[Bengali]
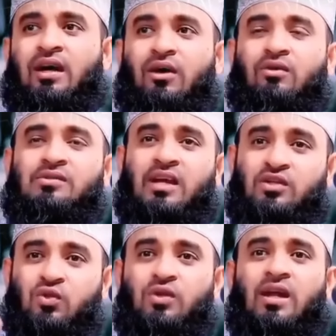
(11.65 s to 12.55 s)
কারণ যারা
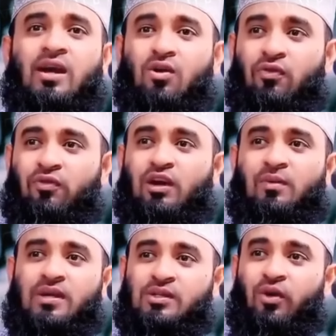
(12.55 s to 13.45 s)
সুন্না আর নফল
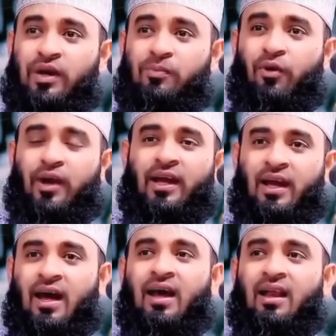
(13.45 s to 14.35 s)
নামাজ ঘরে পড়ে
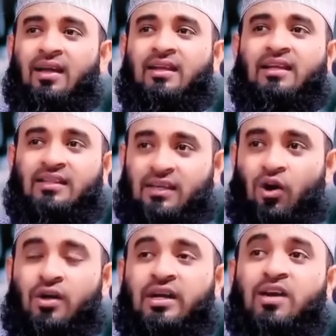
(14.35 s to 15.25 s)
আল্লাহ তালা তাদের
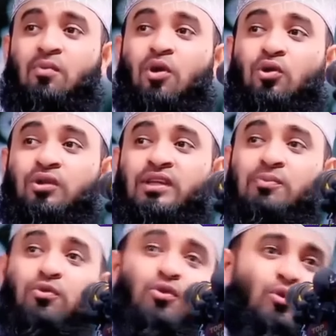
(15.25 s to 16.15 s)
ঘরটাকে বরকত দিয়ে
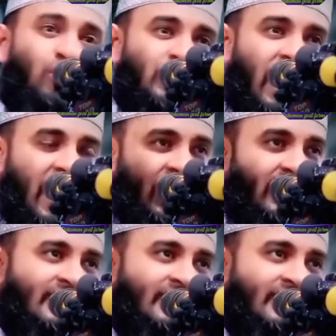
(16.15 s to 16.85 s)
পূর্ণ করে দেয়